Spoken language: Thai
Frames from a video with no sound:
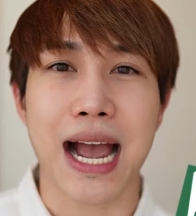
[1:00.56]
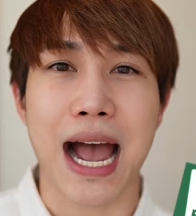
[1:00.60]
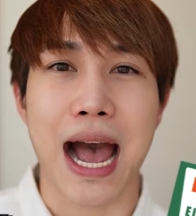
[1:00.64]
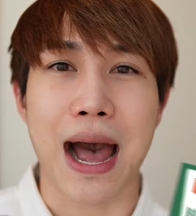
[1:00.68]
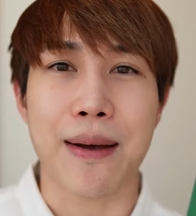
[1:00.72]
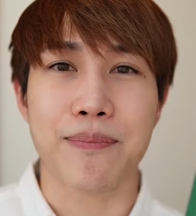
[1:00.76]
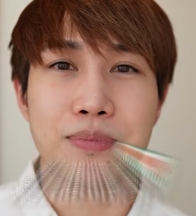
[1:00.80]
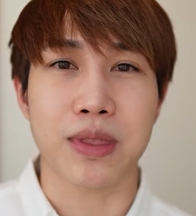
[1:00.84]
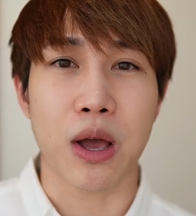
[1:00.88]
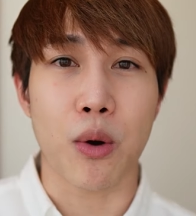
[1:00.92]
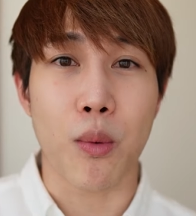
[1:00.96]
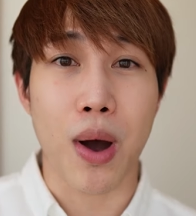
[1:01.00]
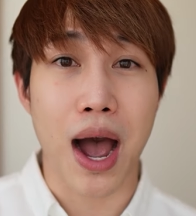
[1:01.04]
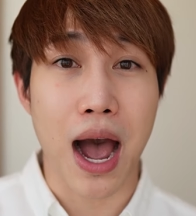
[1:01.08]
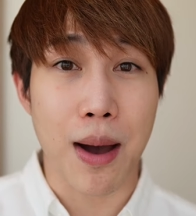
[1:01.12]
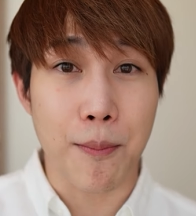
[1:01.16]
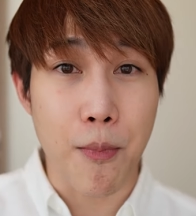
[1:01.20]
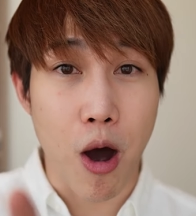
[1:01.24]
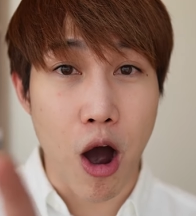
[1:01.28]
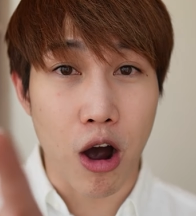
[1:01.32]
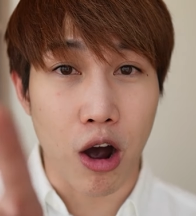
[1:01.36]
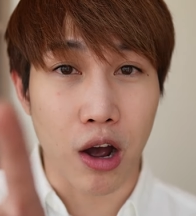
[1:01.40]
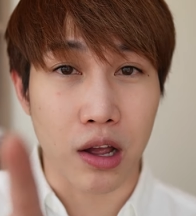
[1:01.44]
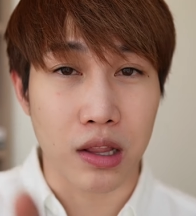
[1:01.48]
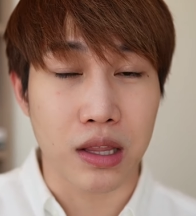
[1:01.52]
นะครับแต่ว่า
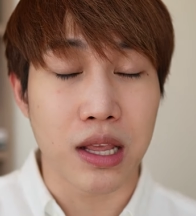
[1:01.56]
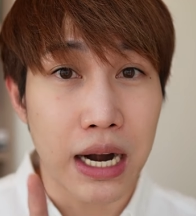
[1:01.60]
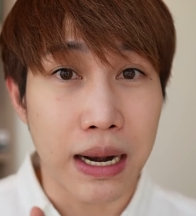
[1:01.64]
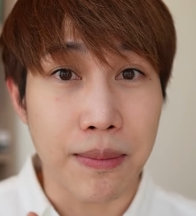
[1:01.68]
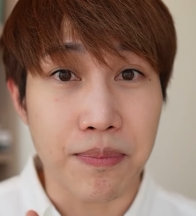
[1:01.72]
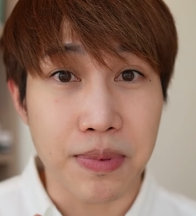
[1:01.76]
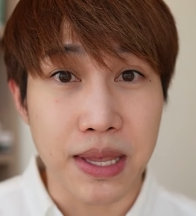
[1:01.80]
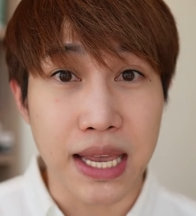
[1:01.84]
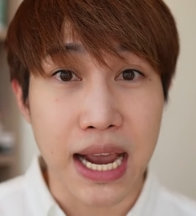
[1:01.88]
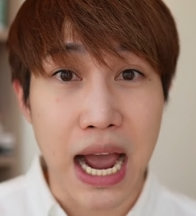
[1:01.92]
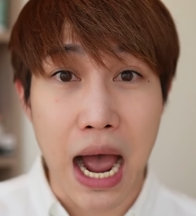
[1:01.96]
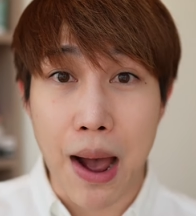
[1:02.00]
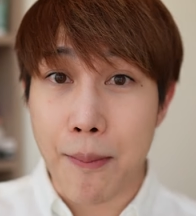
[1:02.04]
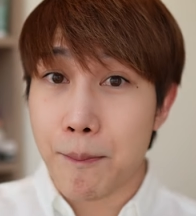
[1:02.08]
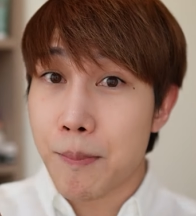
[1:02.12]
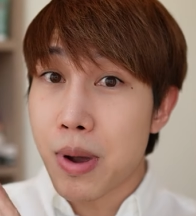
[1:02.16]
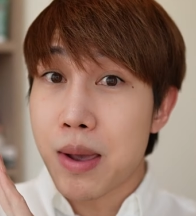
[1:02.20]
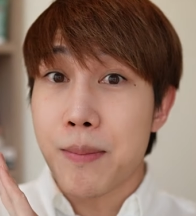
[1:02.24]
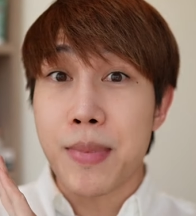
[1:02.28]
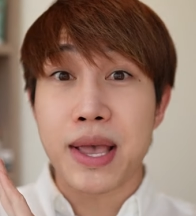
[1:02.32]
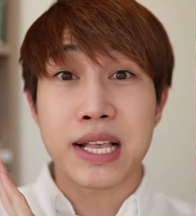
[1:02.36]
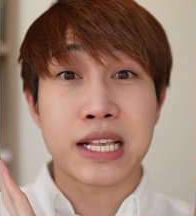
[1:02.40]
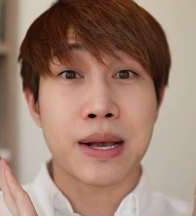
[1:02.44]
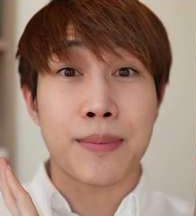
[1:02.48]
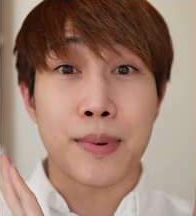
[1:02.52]
บอกก่อนคลิปนี้ครับ
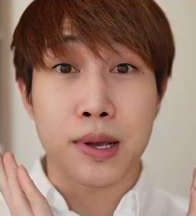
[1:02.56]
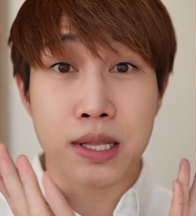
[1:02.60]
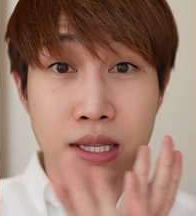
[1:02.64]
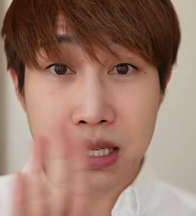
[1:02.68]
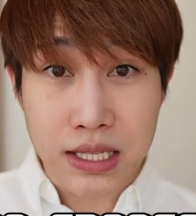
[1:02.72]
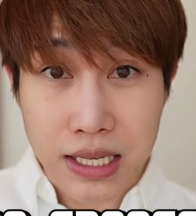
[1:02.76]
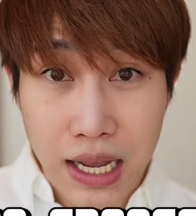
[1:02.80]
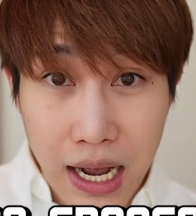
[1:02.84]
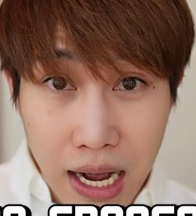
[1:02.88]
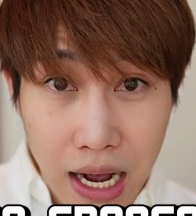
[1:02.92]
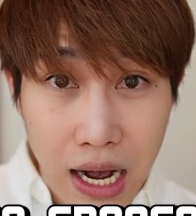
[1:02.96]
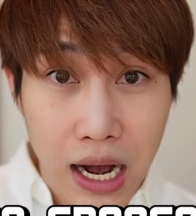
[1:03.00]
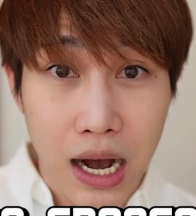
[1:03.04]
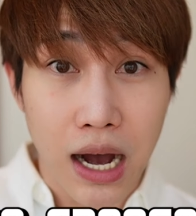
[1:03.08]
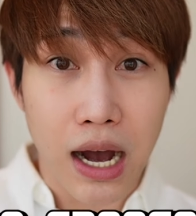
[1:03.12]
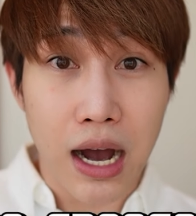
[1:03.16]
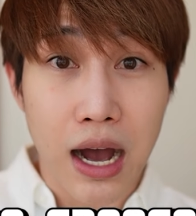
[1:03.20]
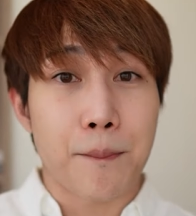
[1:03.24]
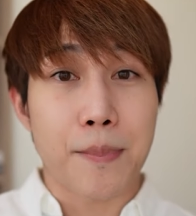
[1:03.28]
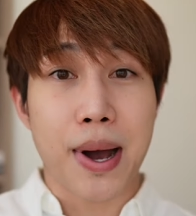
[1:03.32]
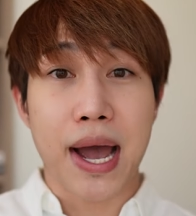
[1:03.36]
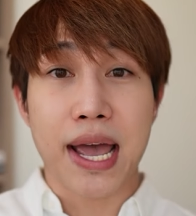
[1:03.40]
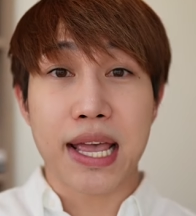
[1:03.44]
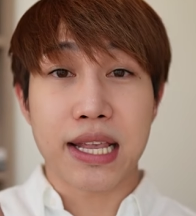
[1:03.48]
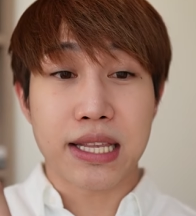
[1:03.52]
ไม่มีสปอนเซอร์
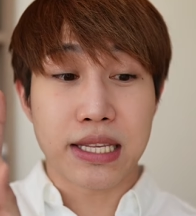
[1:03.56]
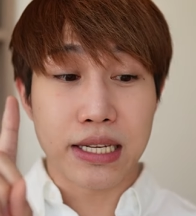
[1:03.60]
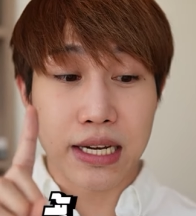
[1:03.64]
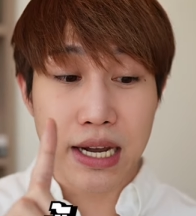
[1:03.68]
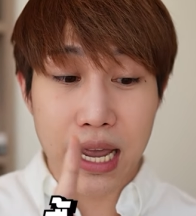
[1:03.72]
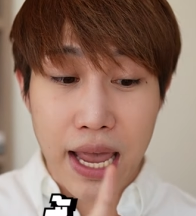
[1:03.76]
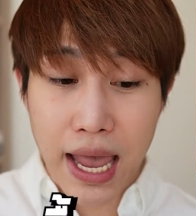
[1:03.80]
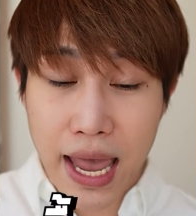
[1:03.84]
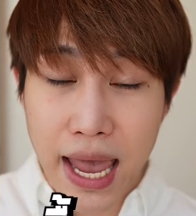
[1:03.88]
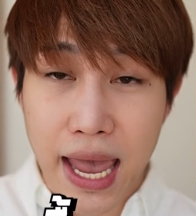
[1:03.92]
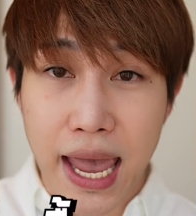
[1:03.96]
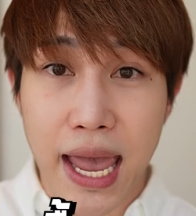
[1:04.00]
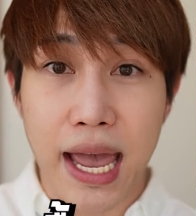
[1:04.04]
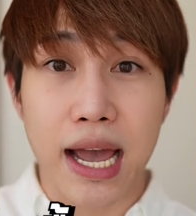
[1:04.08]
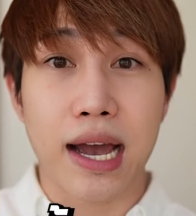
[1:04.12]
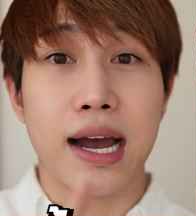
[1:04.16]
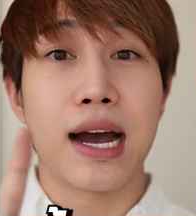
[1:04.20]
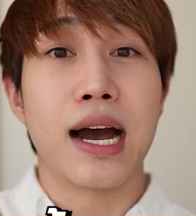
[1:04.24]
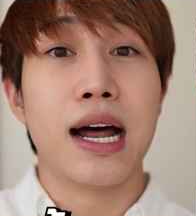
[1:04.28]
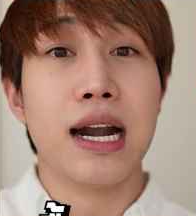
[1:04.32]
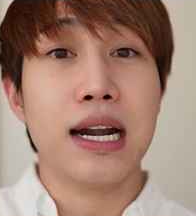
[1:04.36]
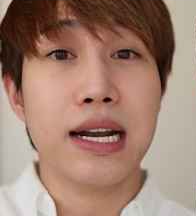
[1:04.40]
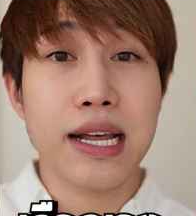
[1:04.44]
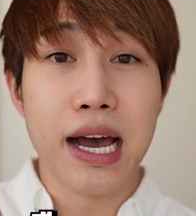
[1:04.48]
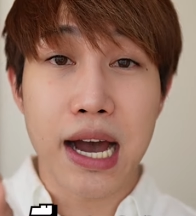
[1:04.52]
ไม่ซื้อเอง
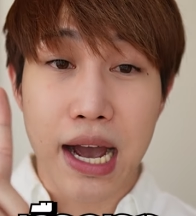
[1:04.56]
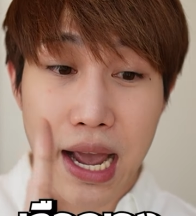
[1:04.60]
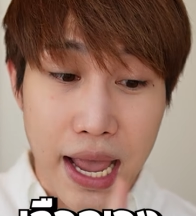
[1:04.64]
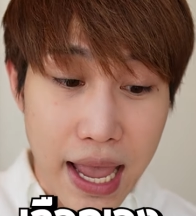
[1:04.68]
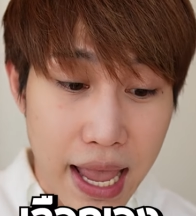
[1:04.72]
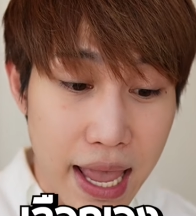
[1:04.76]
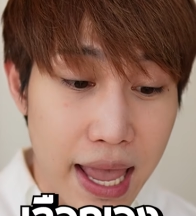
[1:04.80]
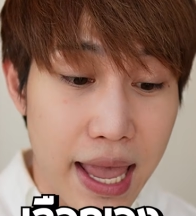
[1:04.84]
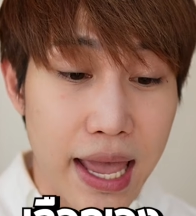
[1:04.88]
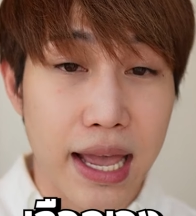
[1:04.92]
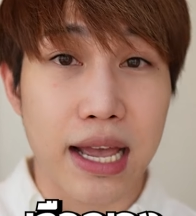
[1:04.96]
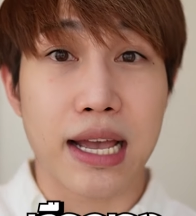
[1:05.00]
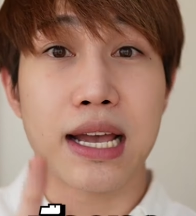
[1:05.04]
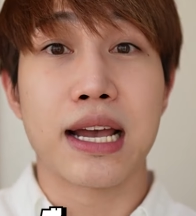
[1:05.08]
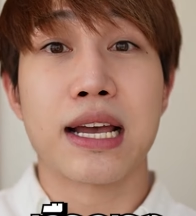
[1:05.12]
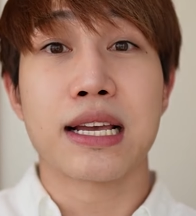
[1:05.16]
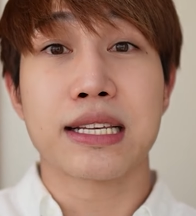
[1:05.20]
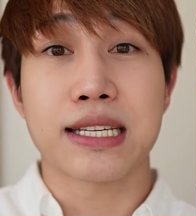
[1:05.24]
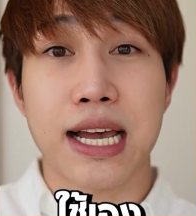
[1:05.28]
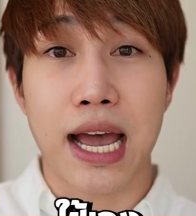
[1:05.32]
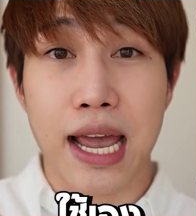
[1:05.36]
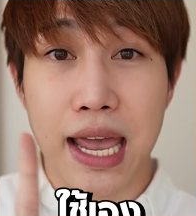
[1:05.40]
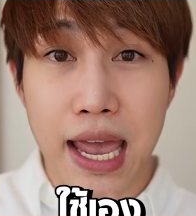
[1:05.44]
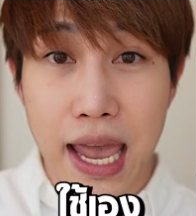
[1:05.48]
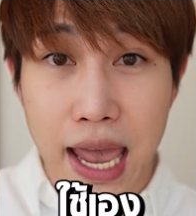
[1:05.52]
เลือกเอง
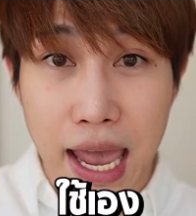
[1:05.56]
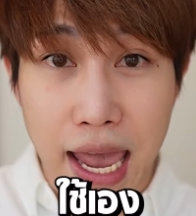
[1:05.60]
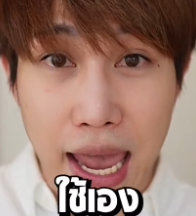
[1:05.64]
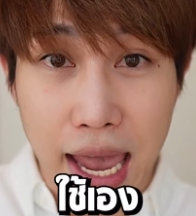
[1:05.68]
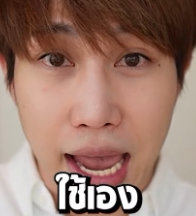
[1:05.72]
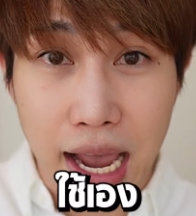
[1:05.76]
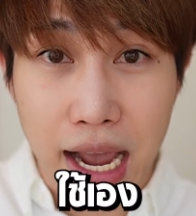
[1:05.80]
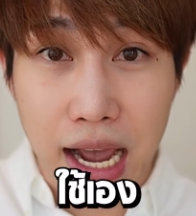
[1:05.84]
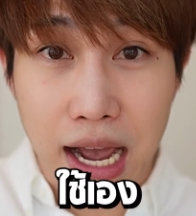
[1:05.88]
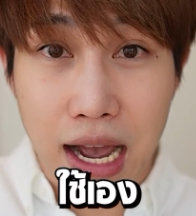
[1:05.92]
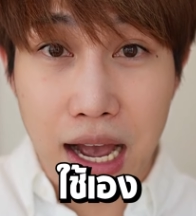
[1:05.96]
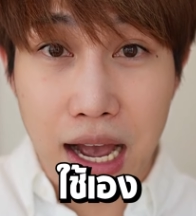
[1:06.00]
ใช้เอง